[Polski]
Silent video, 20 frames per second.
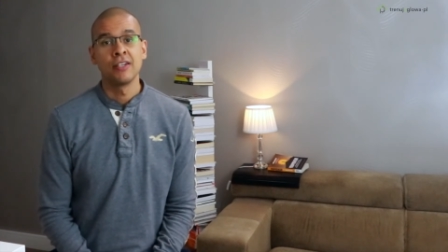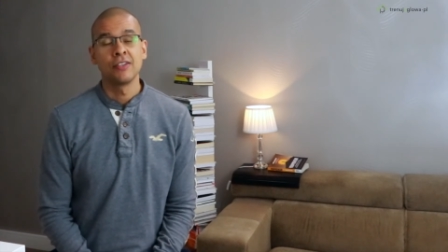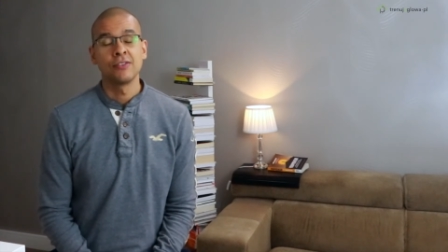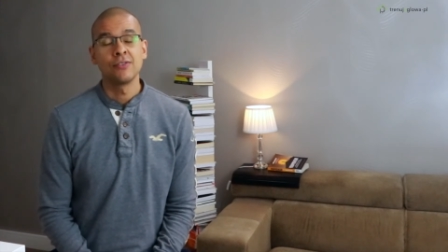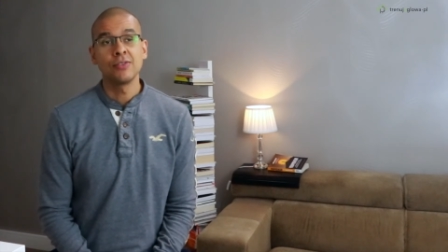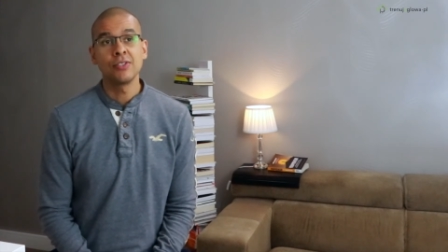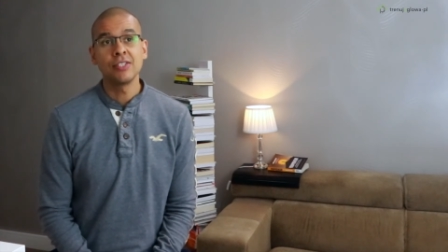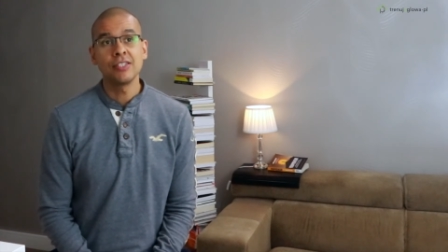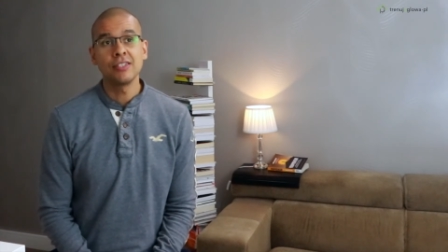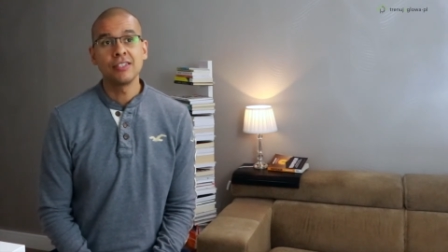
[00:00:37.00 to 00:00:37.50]

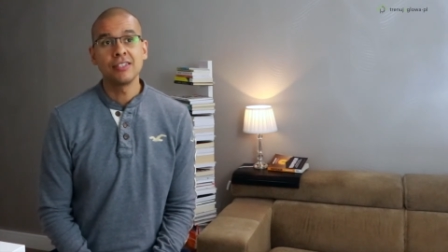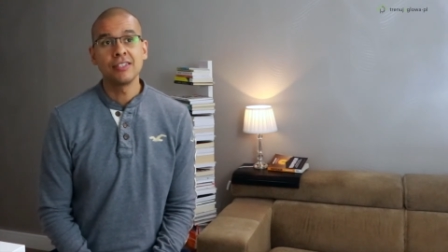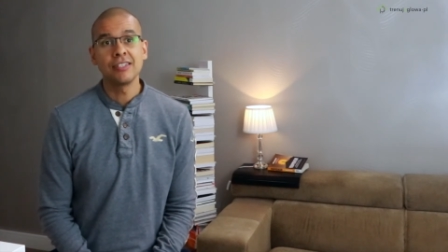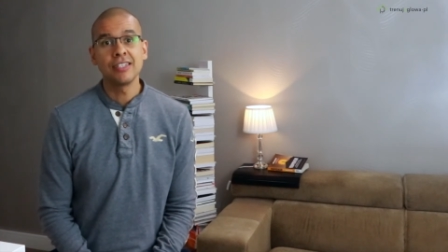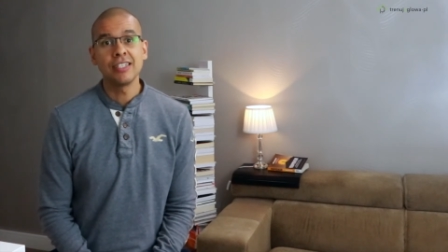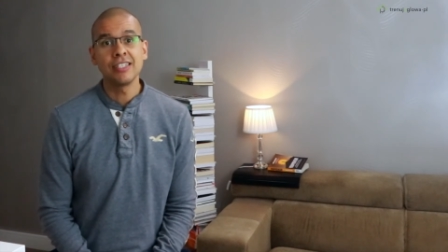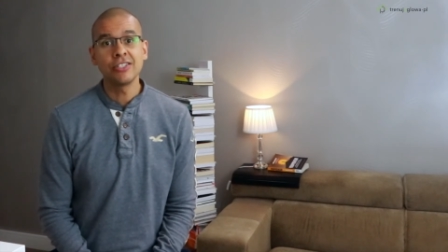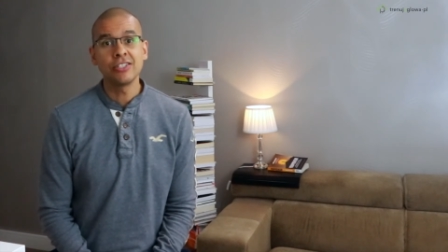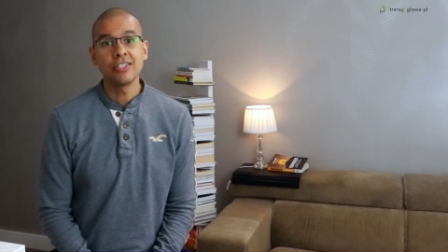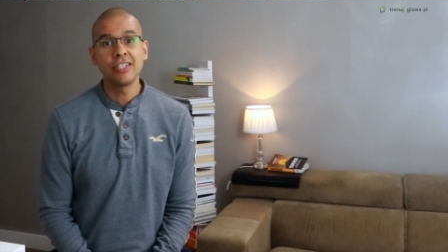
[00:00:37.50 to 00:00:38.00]
No i
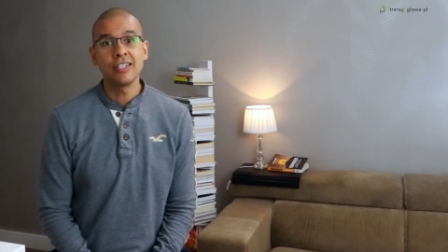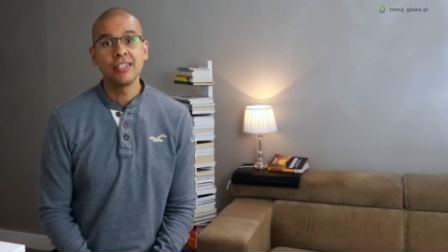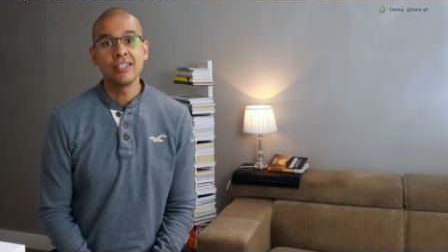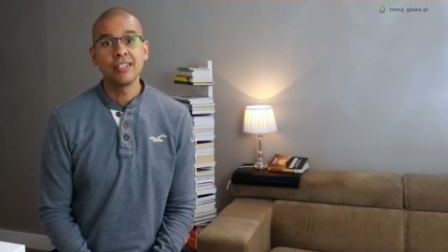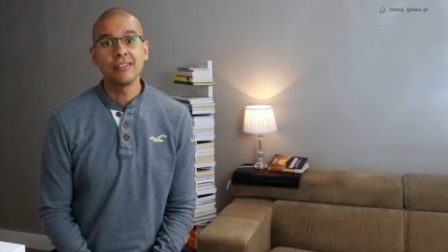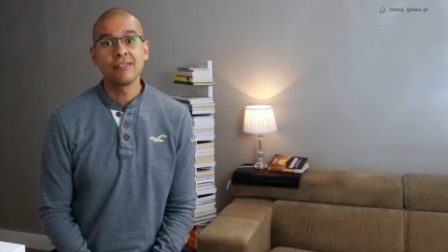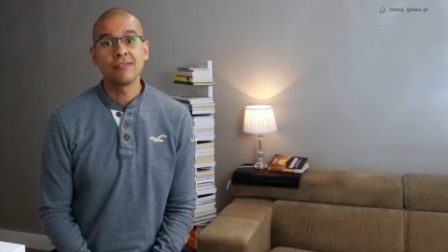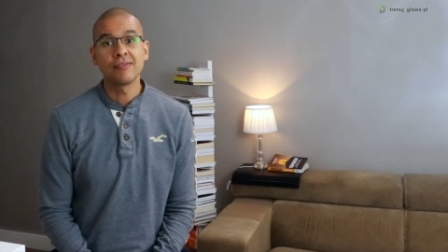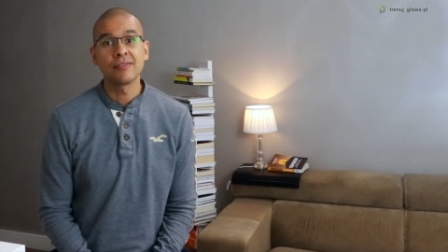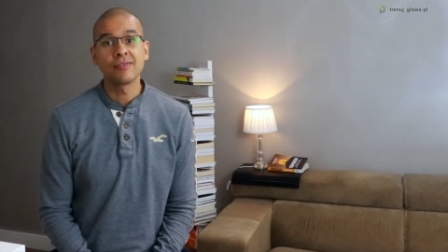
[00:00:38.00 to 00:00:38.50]

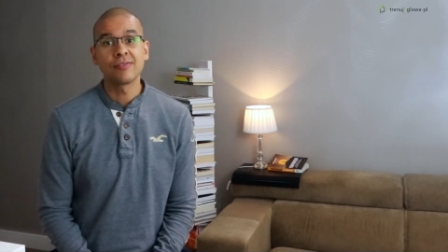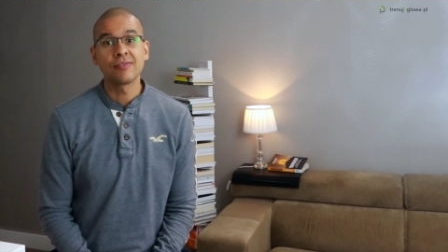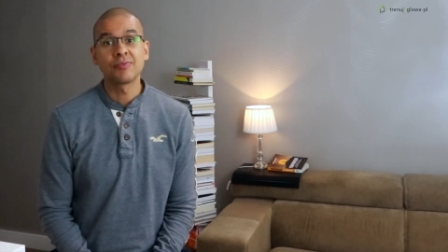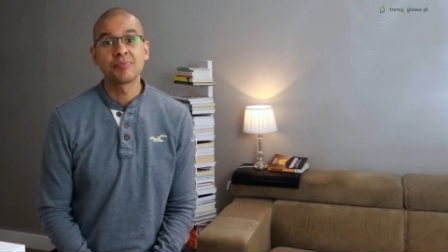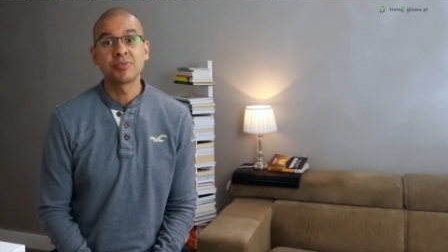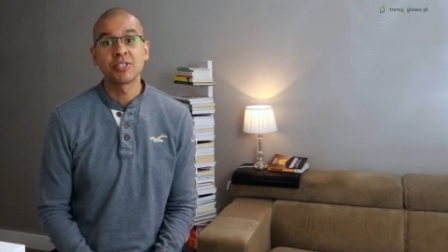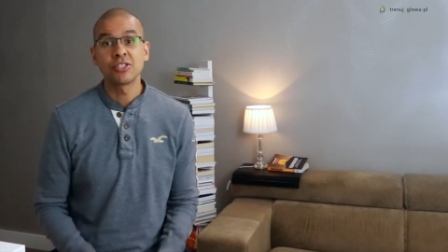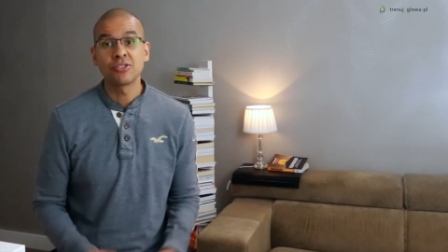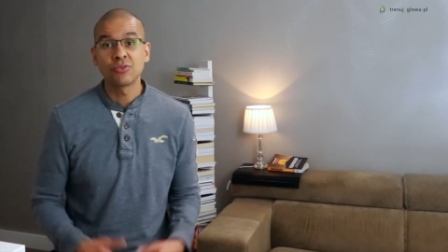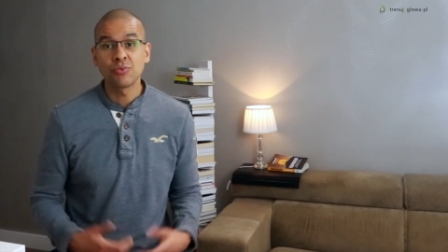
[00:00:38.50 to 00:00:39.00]
jeśli w
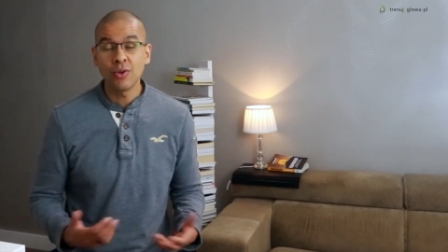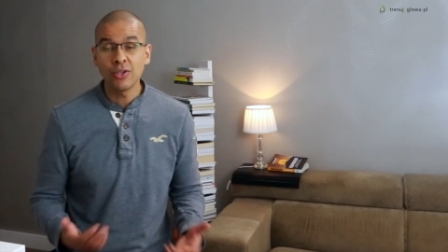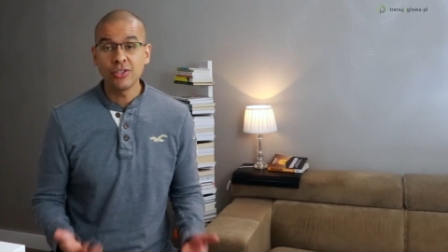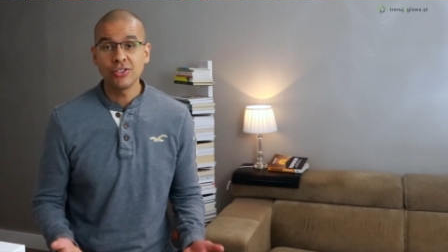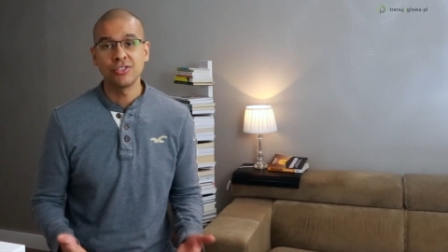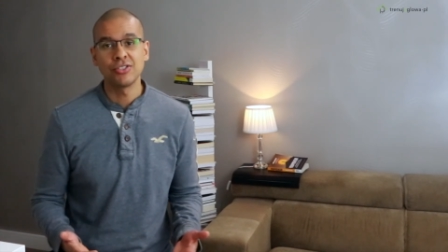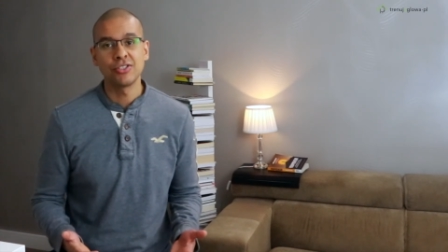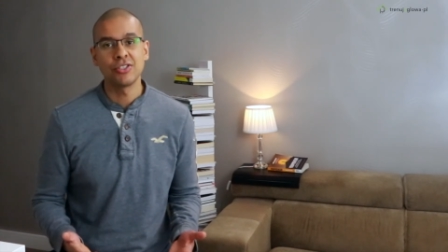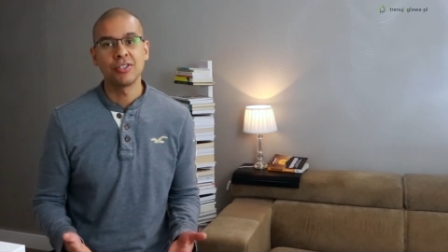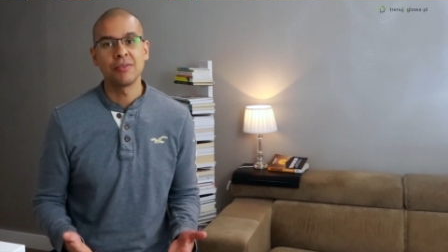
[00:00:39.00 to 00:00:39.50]

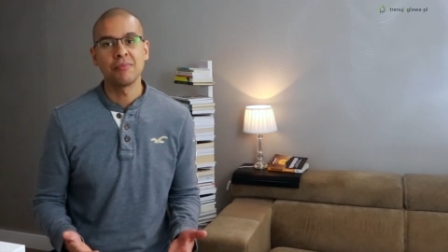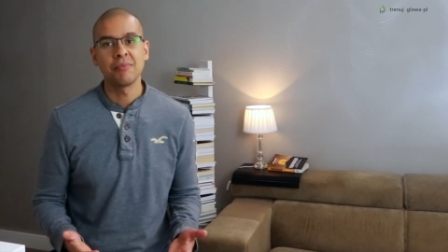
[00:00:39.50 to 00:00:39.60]
przeszłości